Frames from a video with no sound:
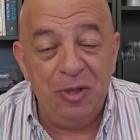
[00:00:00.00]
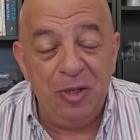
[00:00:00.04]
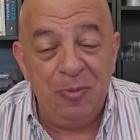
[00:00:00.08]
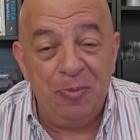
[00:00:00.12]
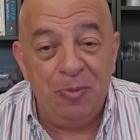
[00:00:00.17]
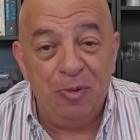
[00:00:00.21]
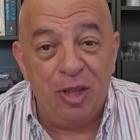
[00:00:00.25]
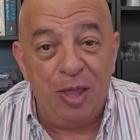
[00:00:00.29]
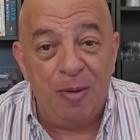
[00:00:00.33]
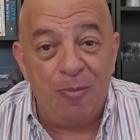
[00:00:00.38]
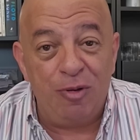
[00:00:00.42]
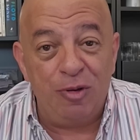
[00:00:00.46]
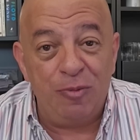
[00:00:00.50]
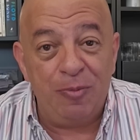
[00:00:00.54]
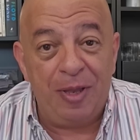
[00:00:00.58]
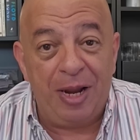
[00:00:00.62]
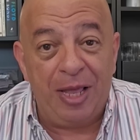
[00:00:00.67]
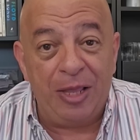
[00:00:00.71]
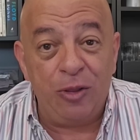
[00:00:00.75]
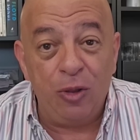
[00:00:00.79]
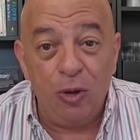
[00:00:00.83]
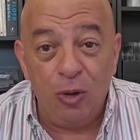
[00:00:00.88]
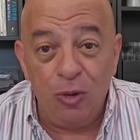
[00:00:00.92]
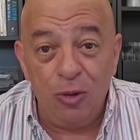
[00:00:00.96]
y podamos ver
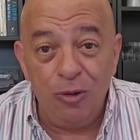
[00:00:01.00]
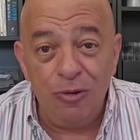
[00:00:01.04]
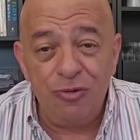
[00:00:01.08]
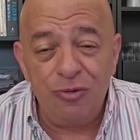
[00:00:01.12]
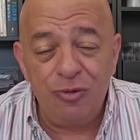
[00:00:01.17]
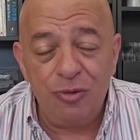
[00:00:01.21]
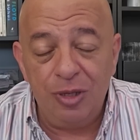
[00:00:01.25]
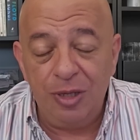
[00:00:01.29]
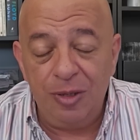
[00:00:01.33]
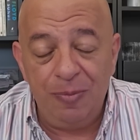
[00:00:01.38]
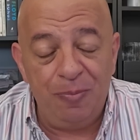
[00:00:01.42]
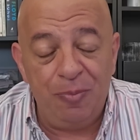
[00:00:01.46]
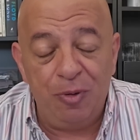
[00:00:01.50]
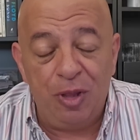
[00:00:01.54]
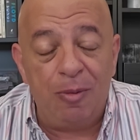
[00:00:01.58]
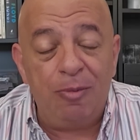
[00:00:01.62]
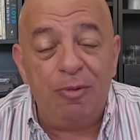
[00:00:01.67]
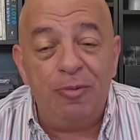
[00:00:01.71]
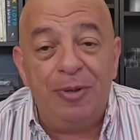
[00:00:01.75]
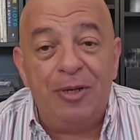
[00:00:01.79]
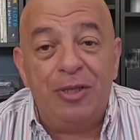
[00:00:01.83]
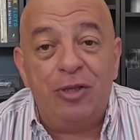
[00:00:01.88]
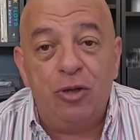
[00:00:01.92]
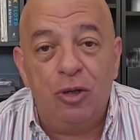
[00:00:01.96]
a todos,
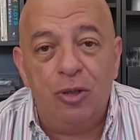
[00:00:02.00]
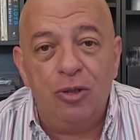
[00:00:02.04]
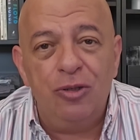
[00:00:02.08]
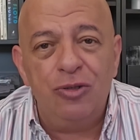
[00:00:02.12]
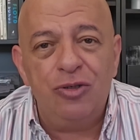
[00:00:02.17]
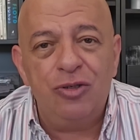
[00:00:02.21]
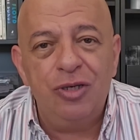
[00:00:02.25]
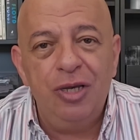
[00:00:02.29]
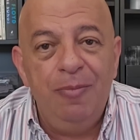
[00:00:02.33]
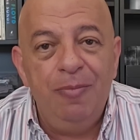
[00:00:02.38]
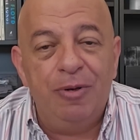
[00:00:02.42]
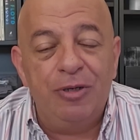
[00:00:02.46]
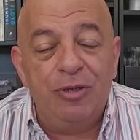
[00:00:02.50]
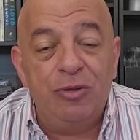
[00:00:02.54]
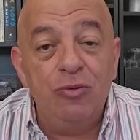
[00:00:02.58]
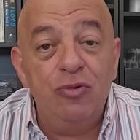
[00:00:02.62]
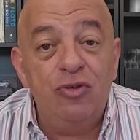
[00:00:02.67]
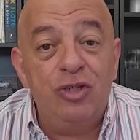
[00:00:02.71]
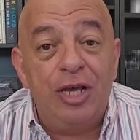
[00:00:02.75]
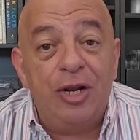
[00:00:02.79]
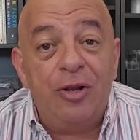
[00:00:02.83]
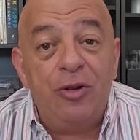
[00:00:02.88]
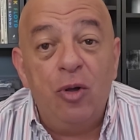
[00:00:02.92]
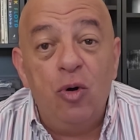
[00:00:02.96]
podamos ver todos, pues un
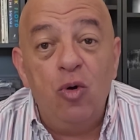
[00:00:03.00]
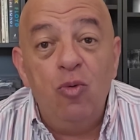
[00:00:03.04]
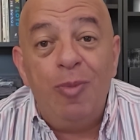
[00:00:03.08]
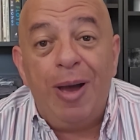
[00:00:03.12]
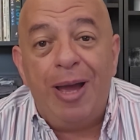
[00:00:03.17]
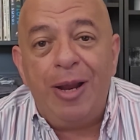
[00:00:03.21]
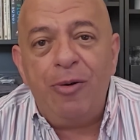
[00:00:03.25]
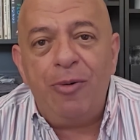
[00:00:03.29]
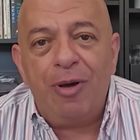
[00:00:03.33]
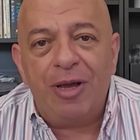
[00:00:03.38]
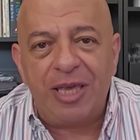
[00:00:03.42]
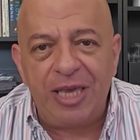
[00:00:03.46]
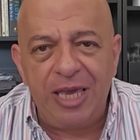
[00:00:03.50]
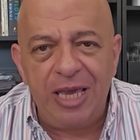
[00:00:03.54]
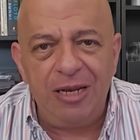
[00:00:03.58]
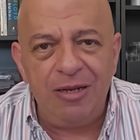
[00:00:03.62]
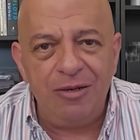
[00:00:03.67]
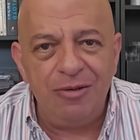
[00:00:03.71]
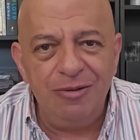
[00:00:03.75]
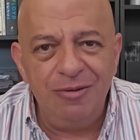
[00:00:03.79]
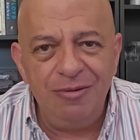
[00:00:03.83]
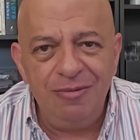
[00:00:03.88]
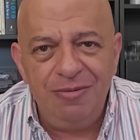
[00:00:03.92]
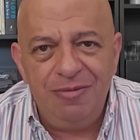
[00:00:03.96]
ser no humano aquí,
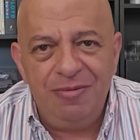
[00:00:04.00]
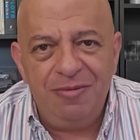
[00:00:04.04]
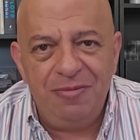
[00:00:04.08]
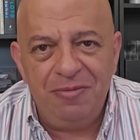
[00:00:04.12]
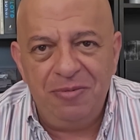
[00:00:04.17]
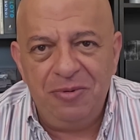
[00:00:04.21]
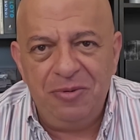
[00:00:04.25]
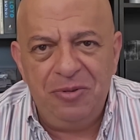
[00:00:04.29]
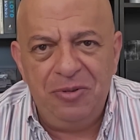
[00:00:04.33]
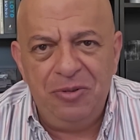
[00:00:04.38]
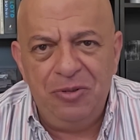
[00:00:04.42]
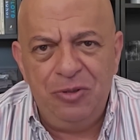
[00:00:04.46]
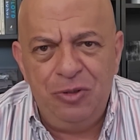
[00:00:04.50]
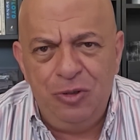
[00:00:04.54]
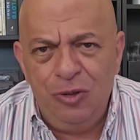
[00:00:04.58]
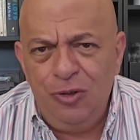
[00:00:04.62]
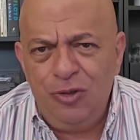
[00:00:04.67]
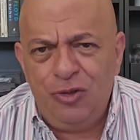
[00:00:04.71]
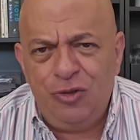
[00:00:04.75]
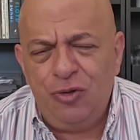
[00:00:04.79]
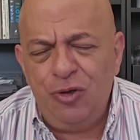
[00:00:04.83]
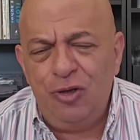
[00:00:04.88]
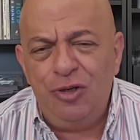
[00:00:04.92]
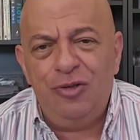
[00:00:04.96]
¿no? Yo
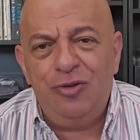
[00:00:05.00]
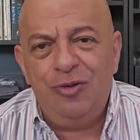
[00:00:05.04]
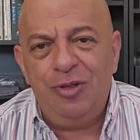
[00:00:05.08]
estoy